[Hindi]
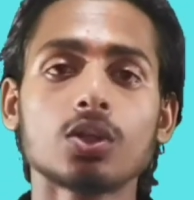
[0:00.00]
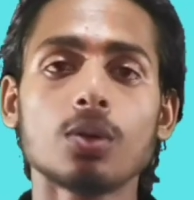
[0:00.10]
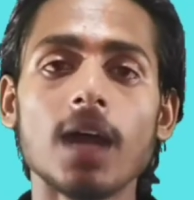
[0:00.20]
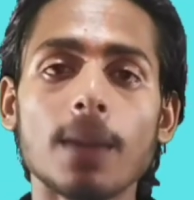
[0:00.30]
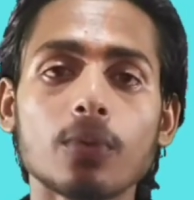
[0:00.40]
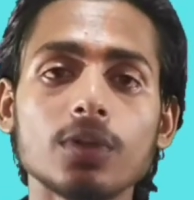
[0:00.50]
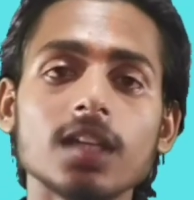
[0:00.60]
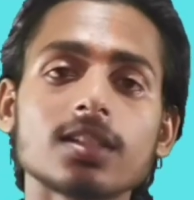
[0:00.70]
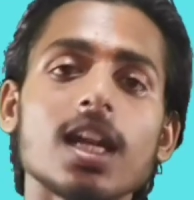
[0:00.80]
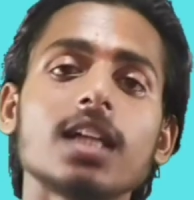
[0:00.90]
तो मैं आपको
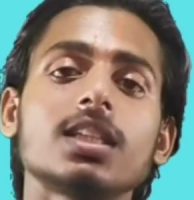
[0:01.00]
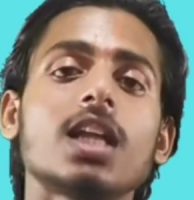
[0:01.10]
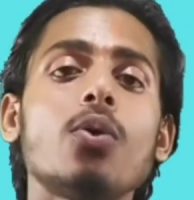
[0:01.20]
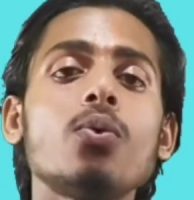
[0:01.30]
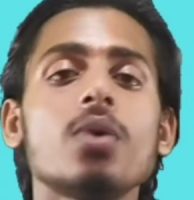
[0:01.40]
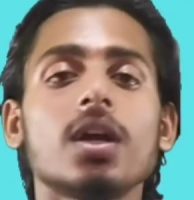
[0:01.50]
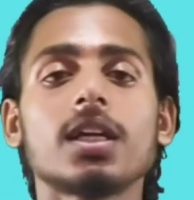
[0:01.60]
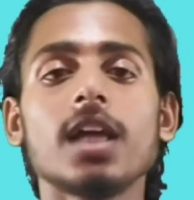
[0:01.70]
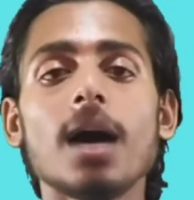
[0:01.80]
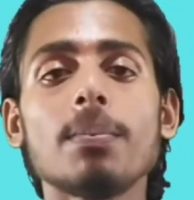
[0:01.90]
ये सलाह देता हूँ
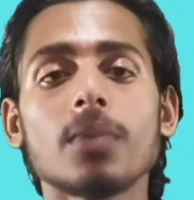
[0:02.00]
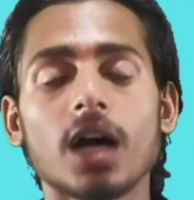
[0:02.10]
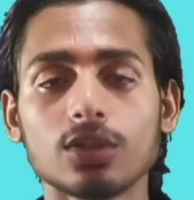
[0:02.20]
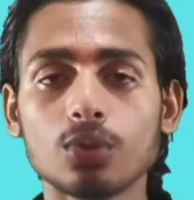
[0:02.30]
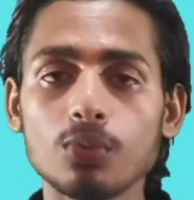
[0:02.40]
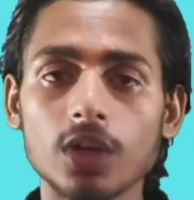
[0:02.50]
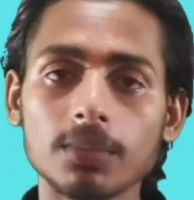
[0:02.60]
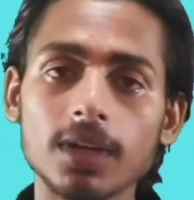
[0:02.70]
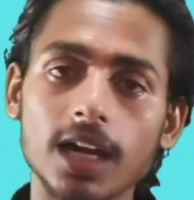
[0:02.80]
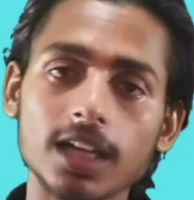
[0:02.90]
कि आप अशुभ मुहूर्त
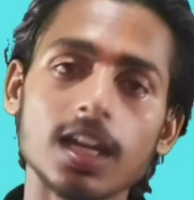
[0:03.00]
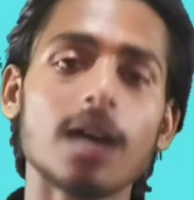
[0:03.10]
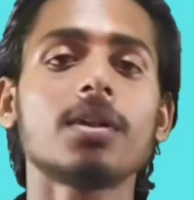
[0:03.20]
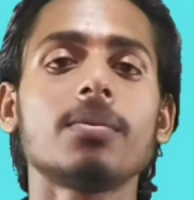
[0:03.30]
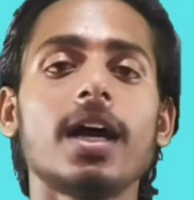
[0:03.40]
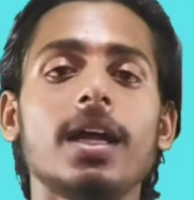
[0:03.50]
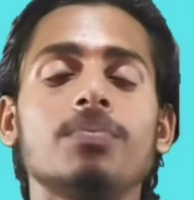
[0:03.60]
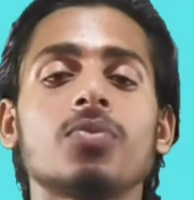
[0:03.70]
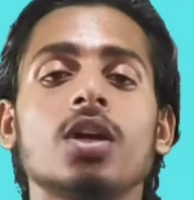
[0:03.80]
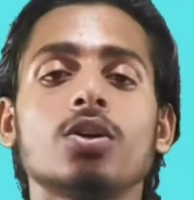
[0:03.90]
में राखी ना
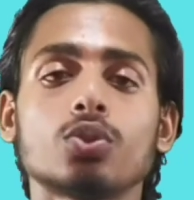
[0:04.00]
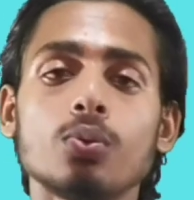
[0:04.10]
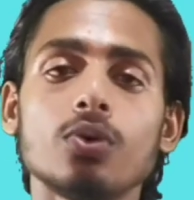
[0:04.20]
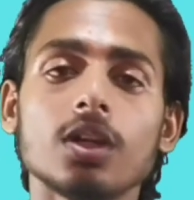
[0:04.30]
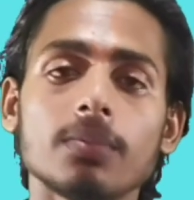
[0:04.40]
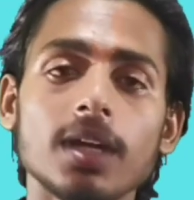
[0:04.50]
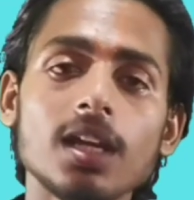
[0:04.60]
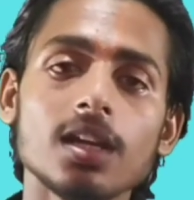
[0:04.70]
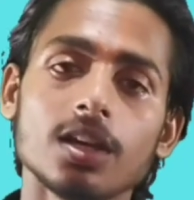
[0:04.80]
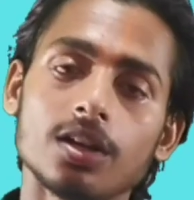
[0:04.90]
बनवाएं शुभ मुहूर्त में
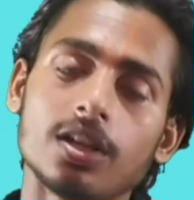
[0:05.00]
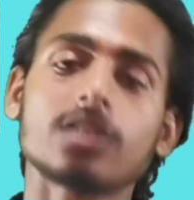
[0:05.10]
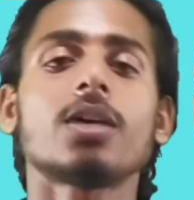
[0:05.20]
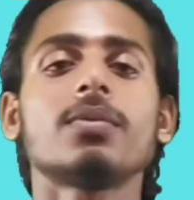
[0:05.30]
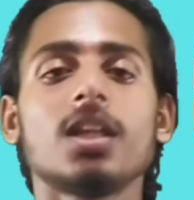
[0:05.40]
ही रक्षाबंधन